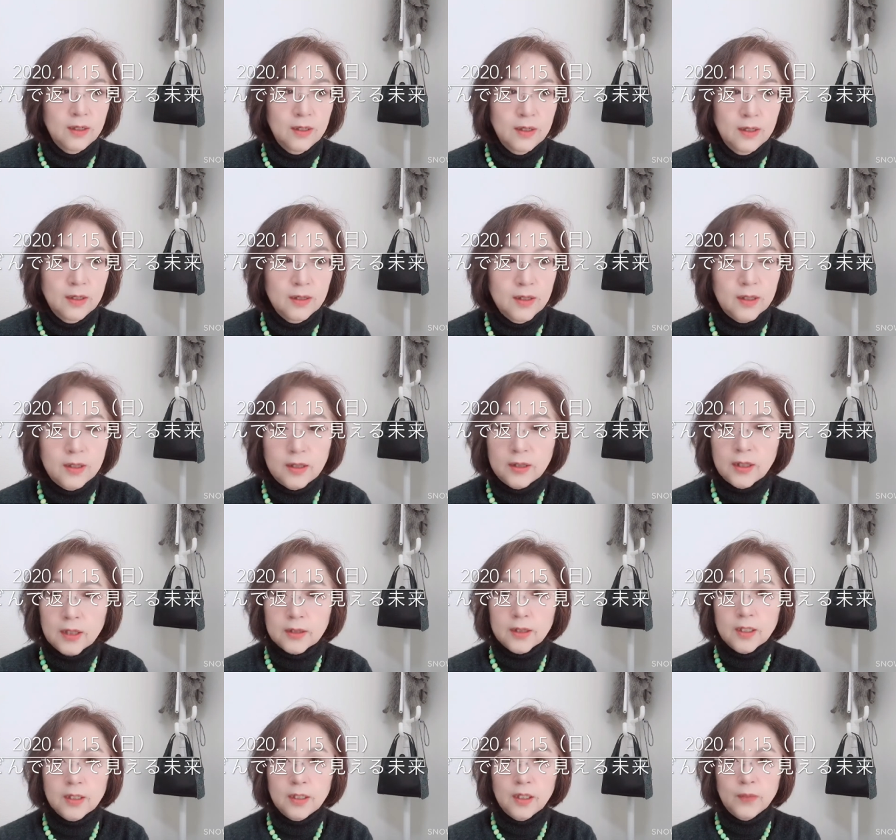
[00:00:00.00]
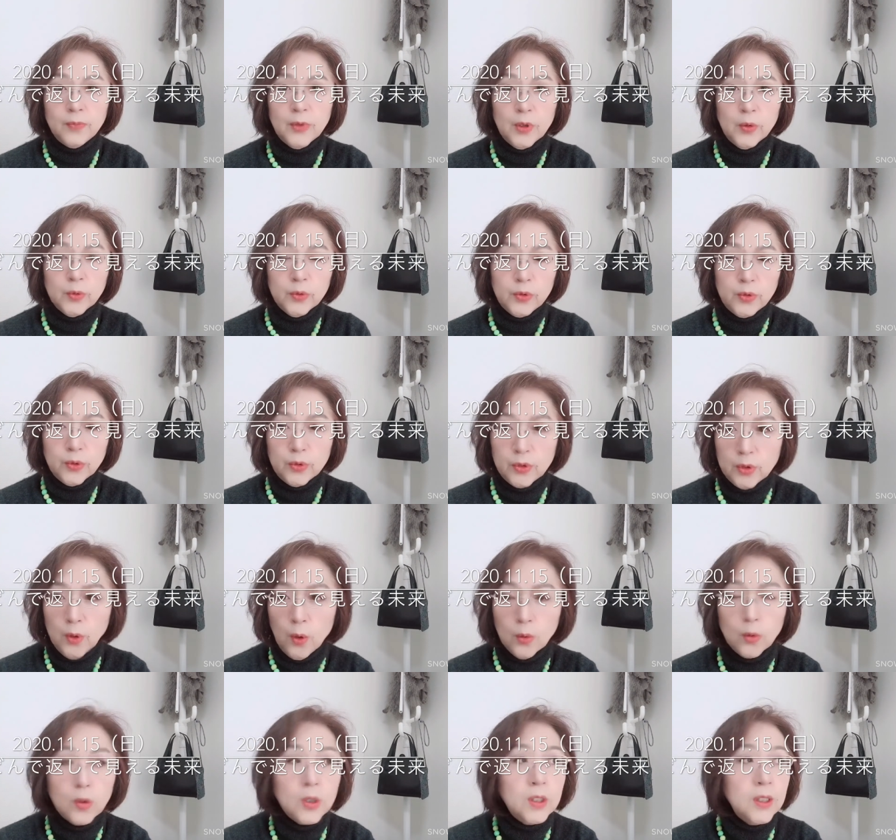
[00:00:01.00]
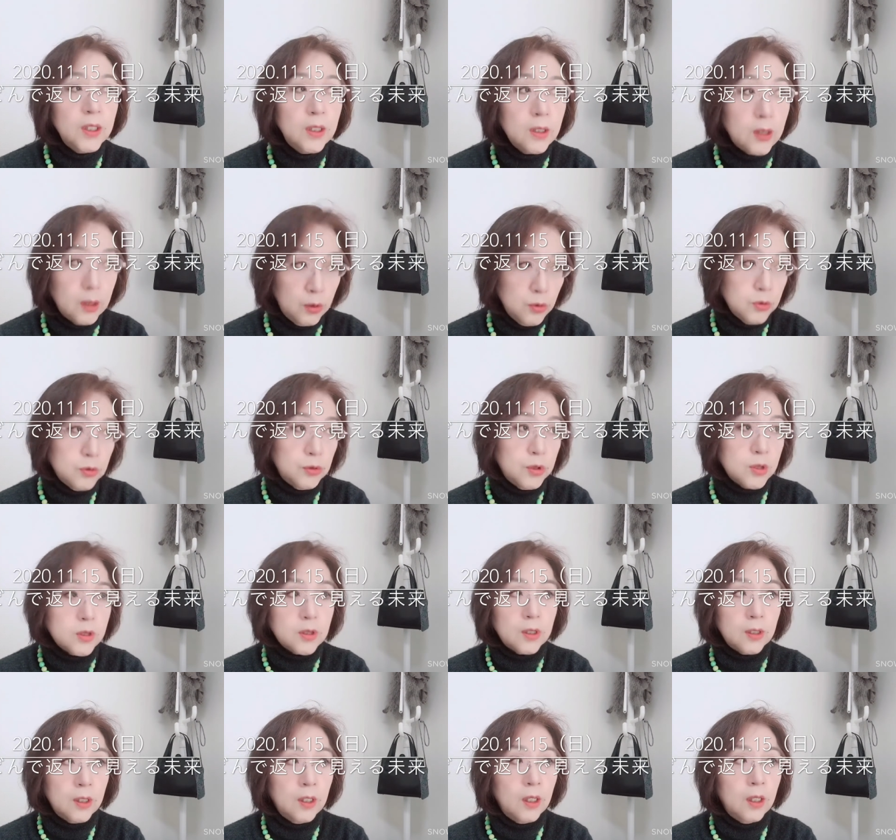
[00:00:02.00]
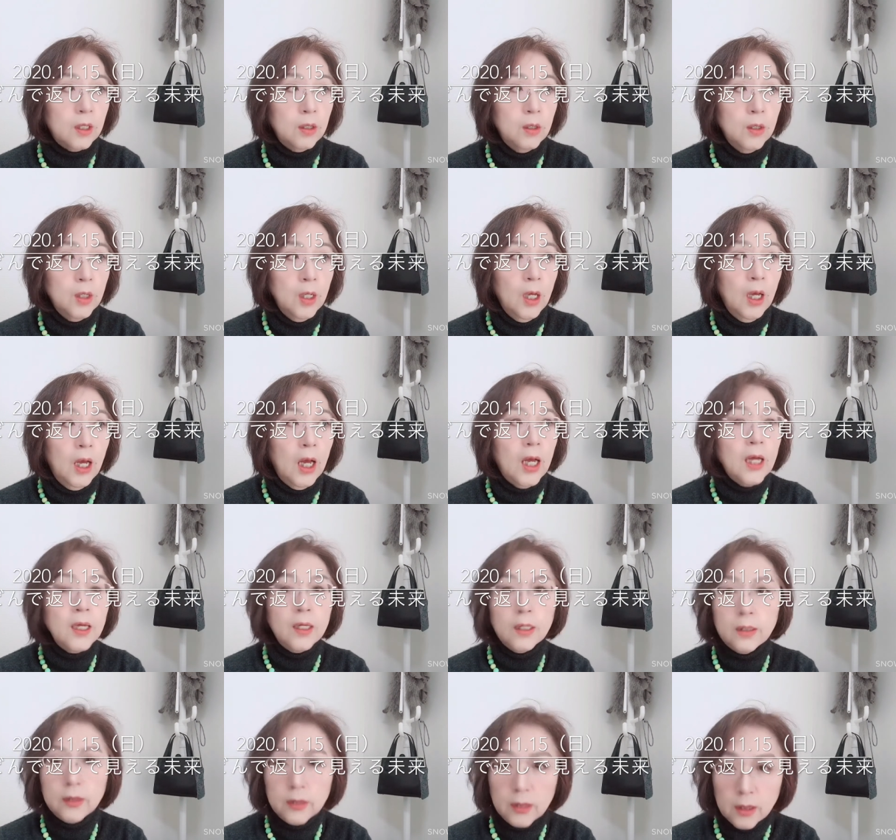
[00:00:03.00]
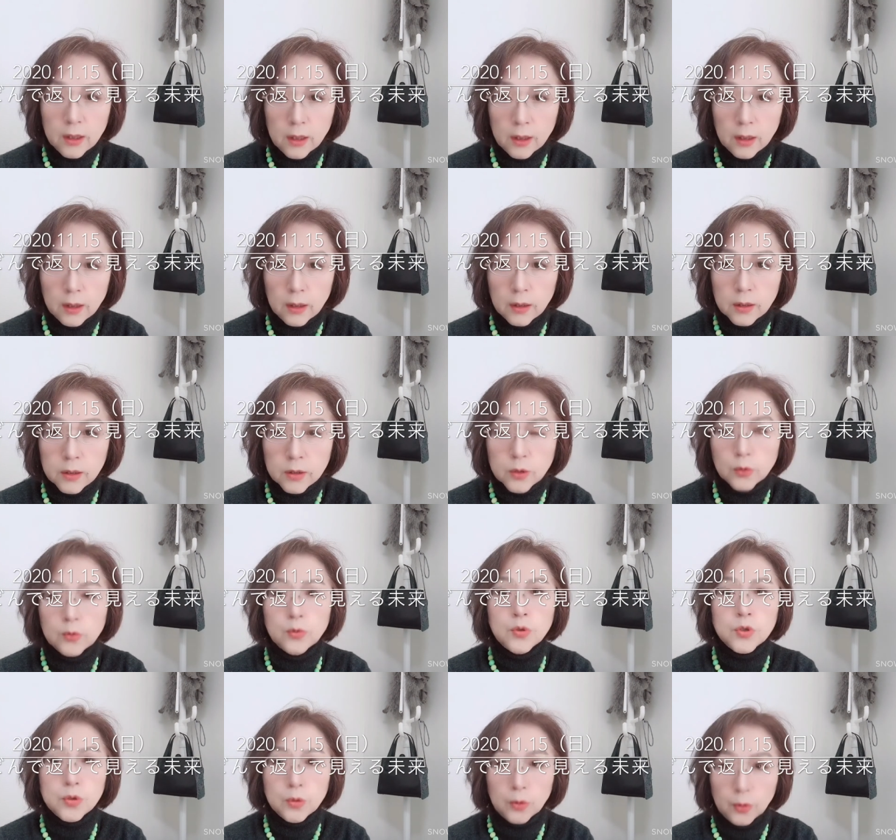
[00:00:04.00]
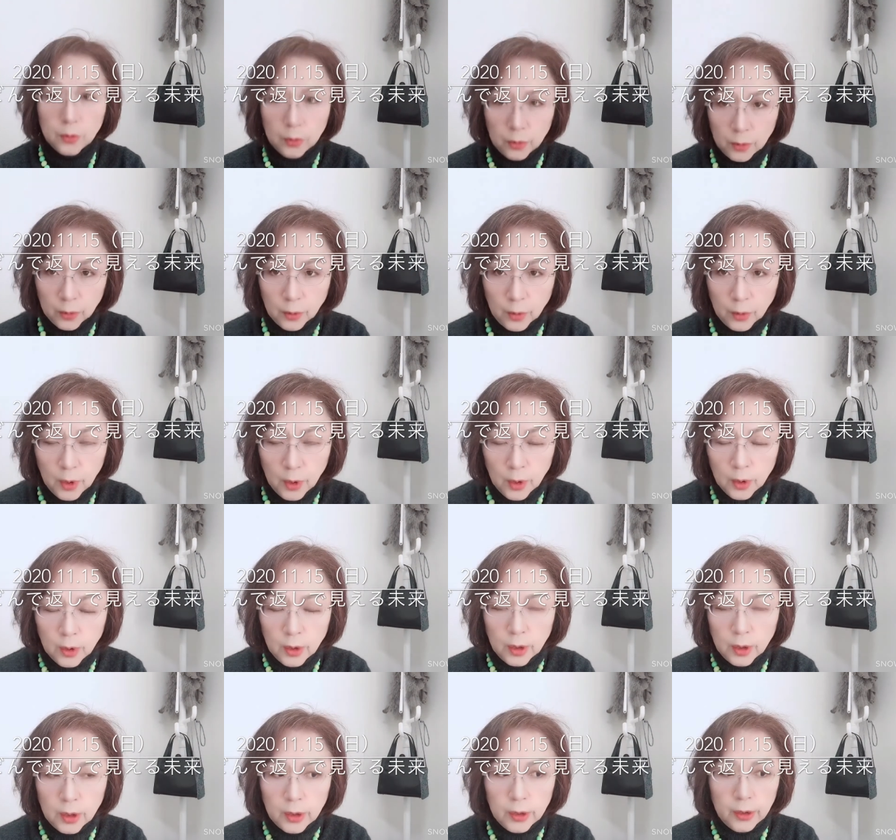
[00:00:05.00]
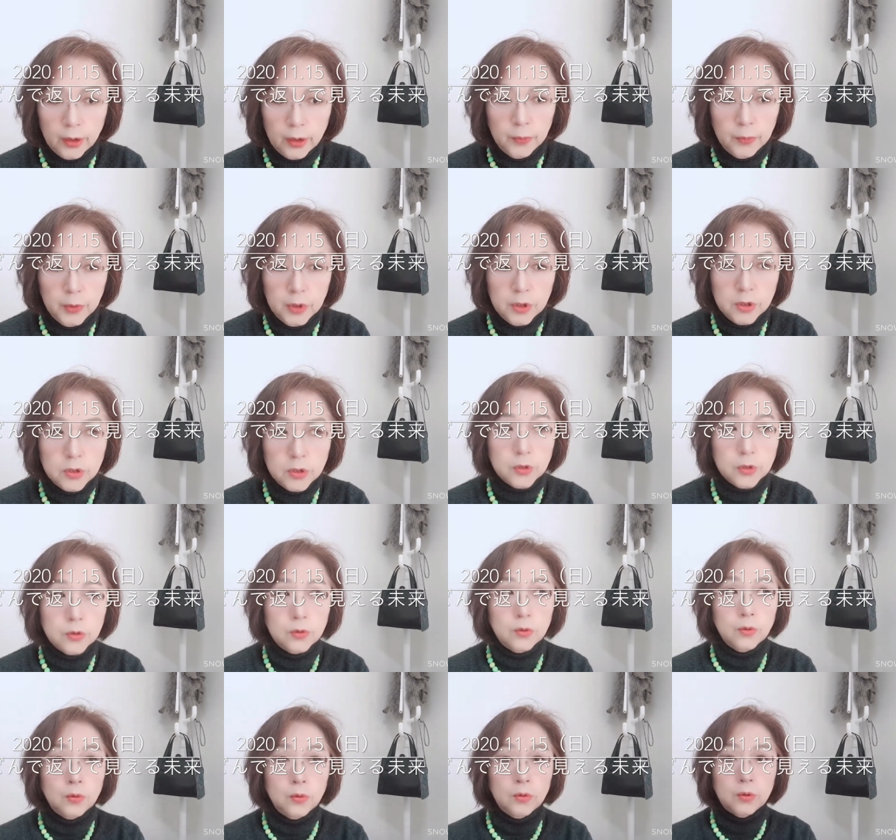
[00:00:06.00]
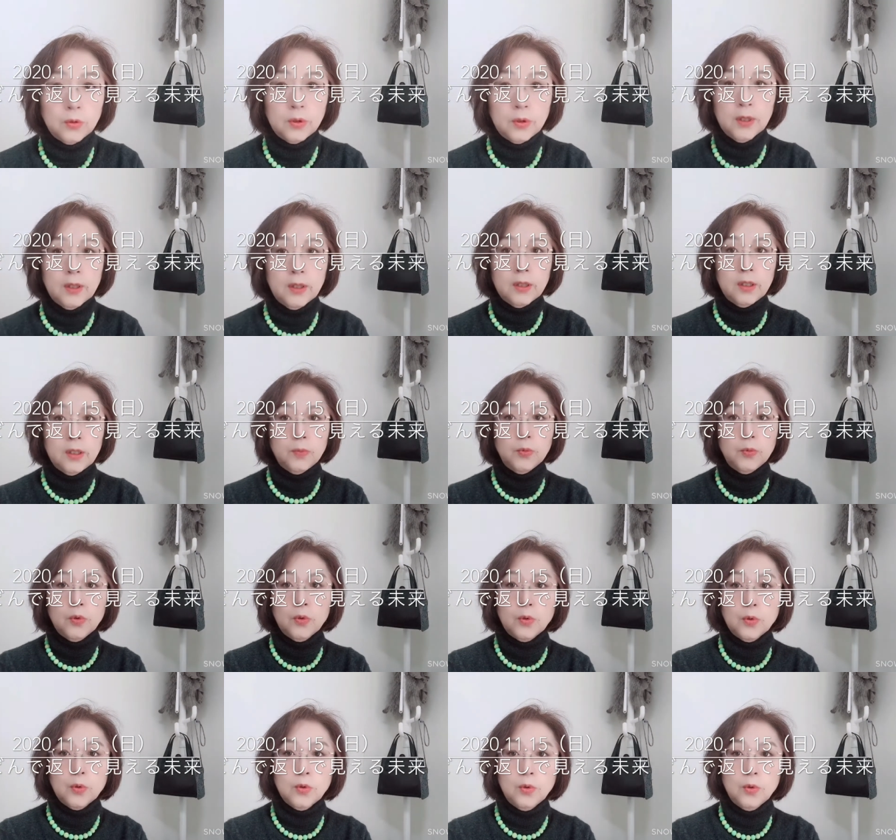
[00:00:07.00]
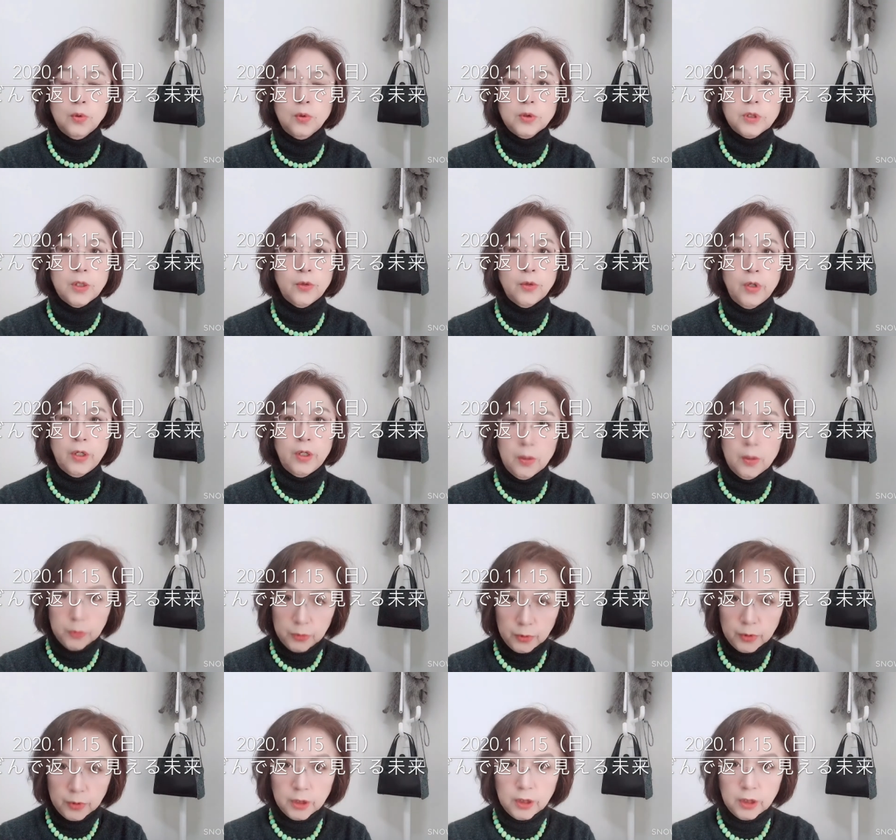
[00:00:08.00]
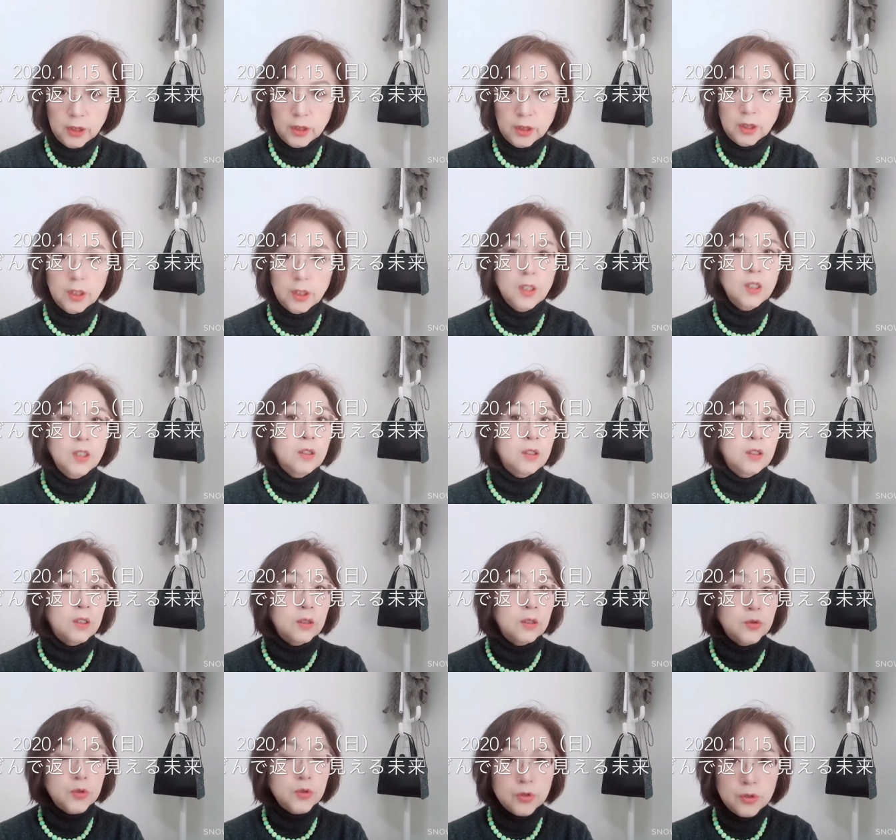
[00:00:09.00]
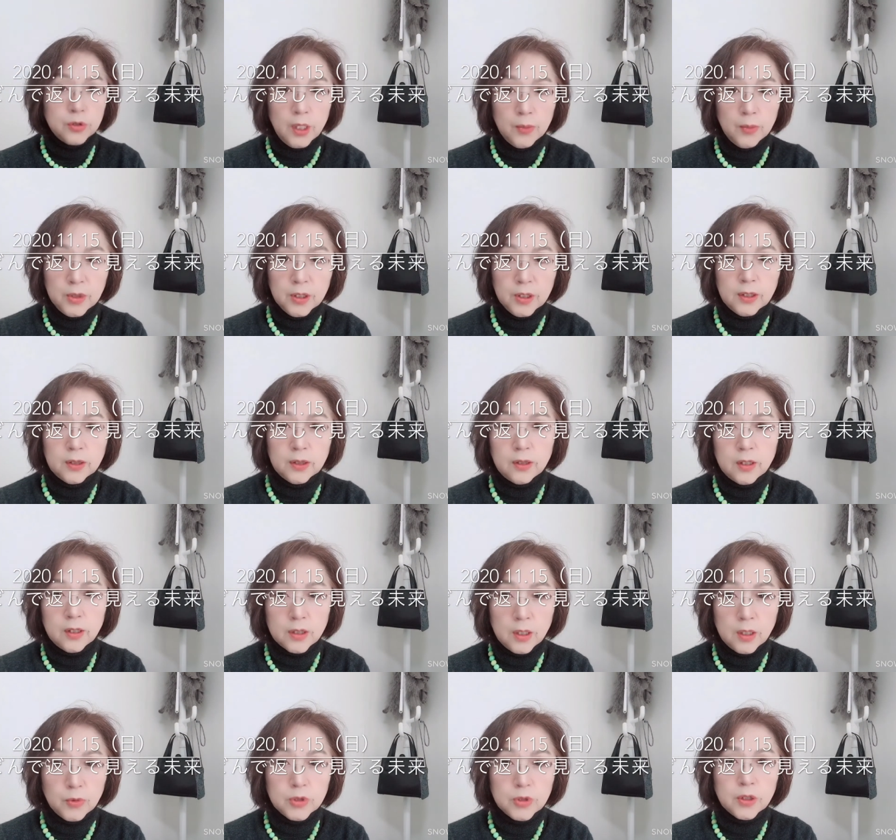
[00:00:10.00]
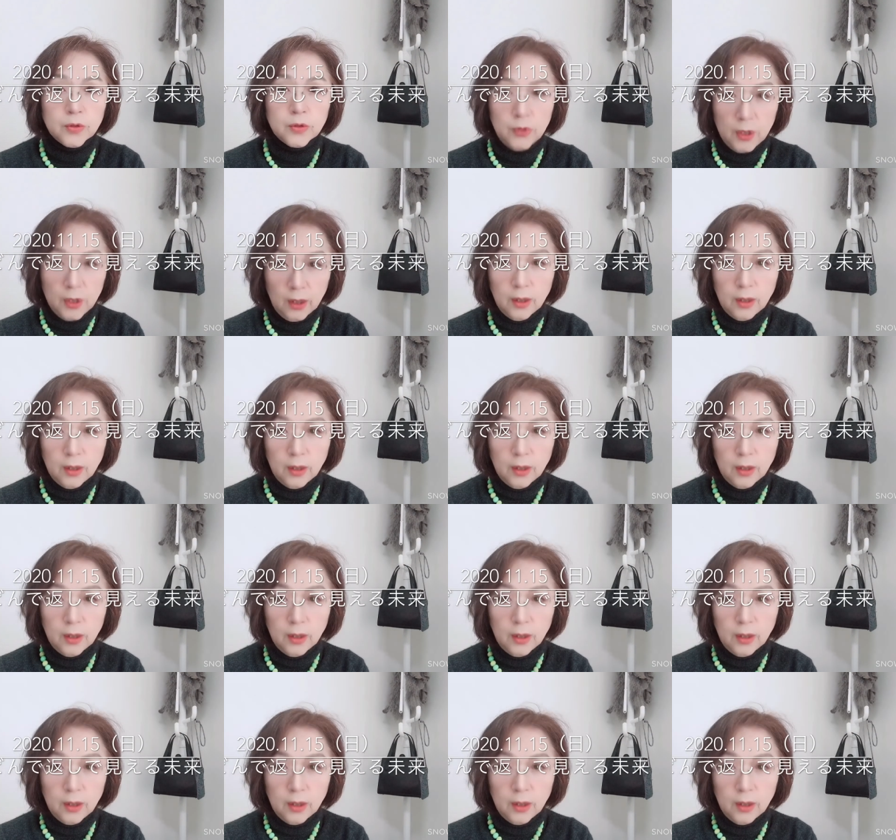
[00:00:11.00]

だって叩けば本当に誇りだらけの人ですからあえてその人をえー、民主党の中でも候補者を選ぶときに、えー、途中で辞めた方いらっしゃいましたよね、